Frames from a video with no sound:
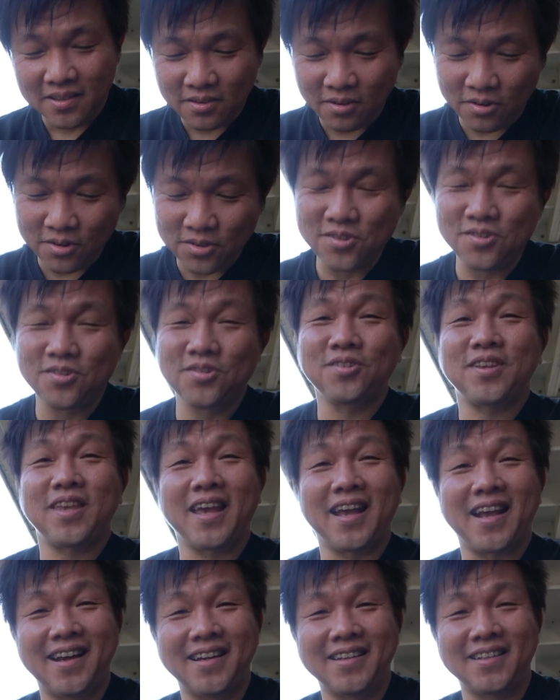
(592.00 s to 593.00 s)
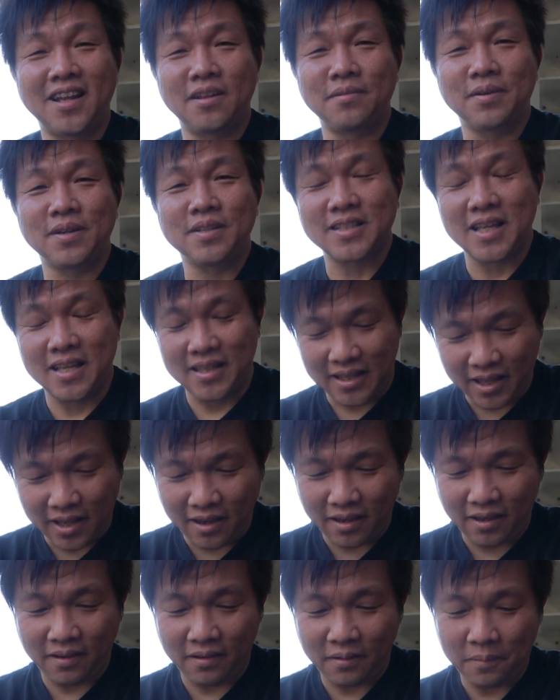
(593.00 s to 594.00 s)
という結果になりました
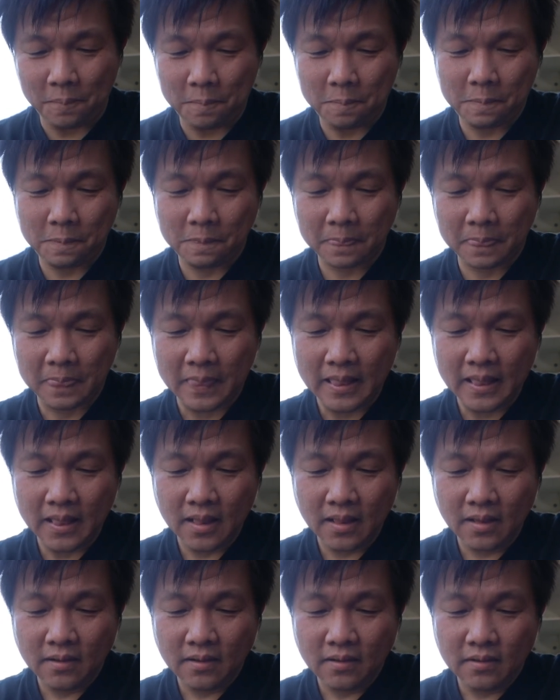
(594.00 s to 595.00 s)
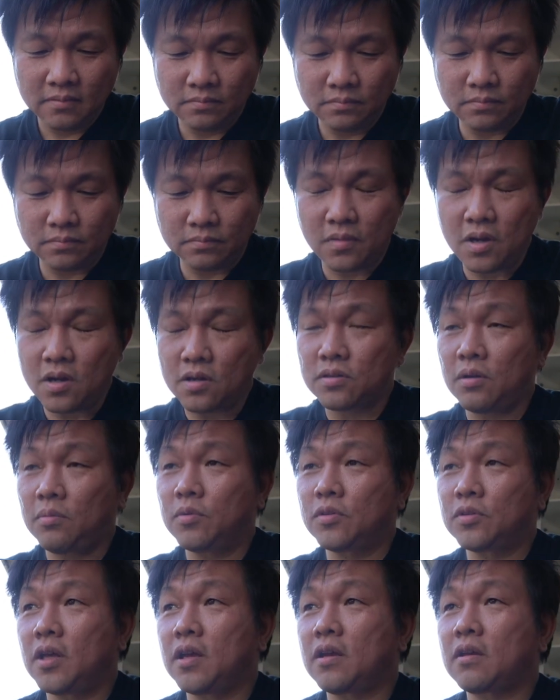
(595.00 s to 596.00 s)
ね。うん、まあで
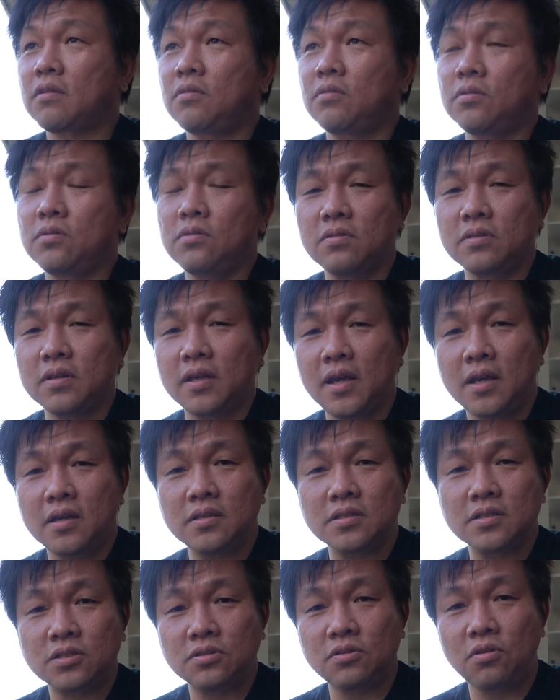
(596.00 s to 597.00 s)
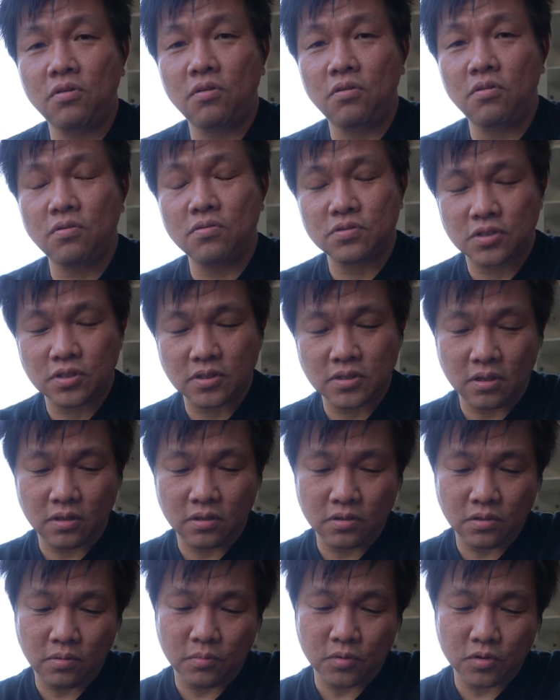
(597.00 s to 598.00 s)
もねこの検証し
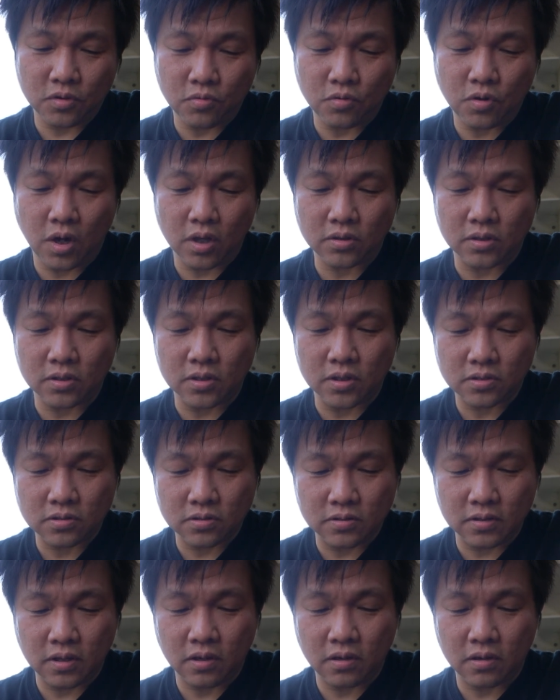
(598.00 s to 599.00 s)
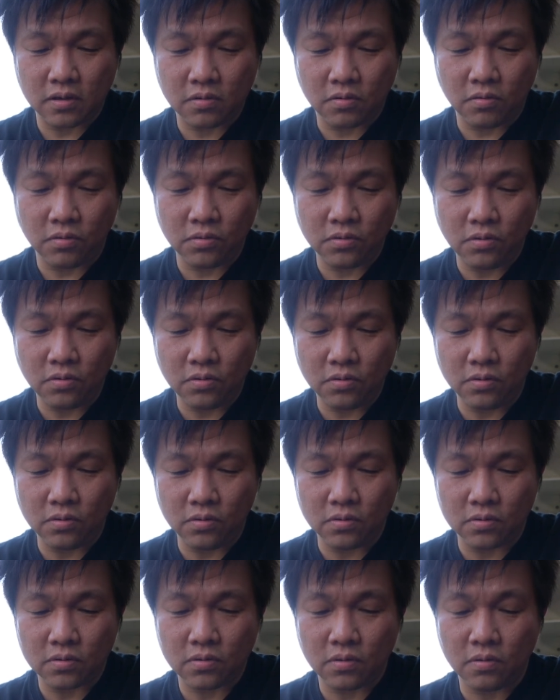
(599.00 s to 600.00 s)
てでもね良かったですねこ
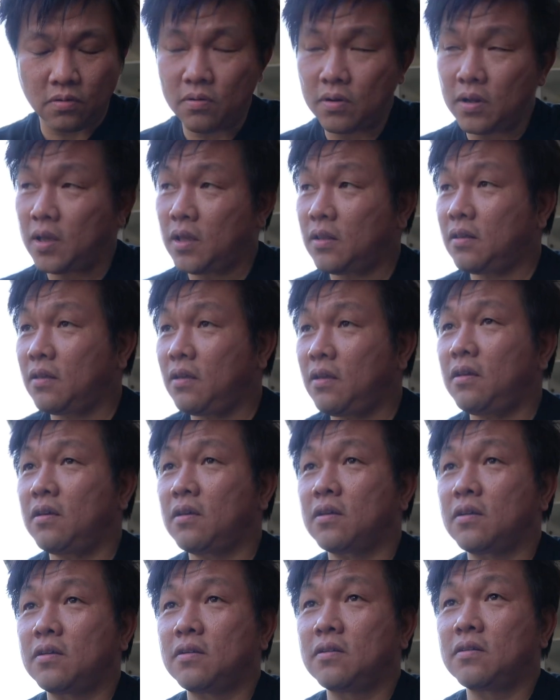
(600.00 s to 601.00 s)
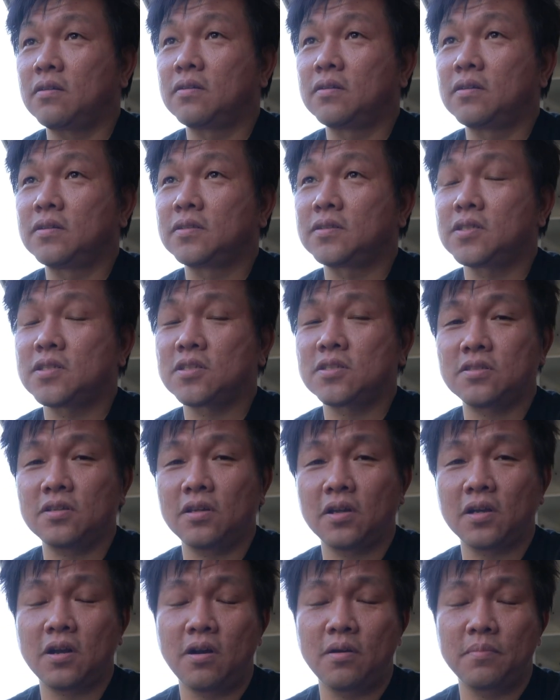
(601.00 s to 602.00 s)
のこれで実
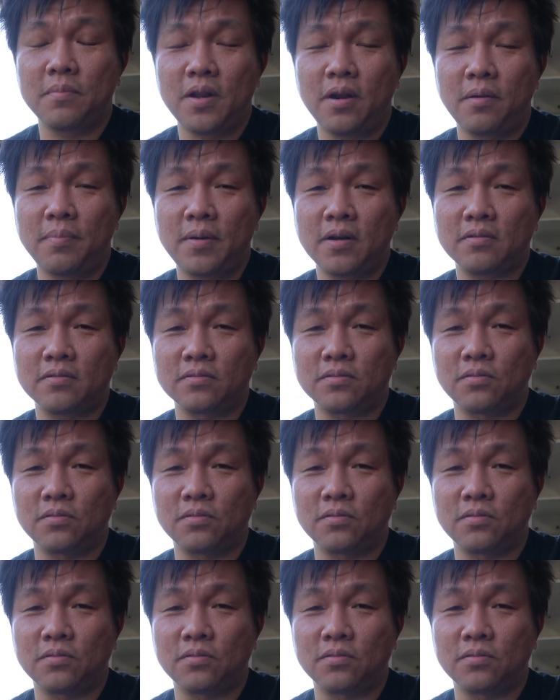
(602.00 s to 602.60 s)
際カメラバッグ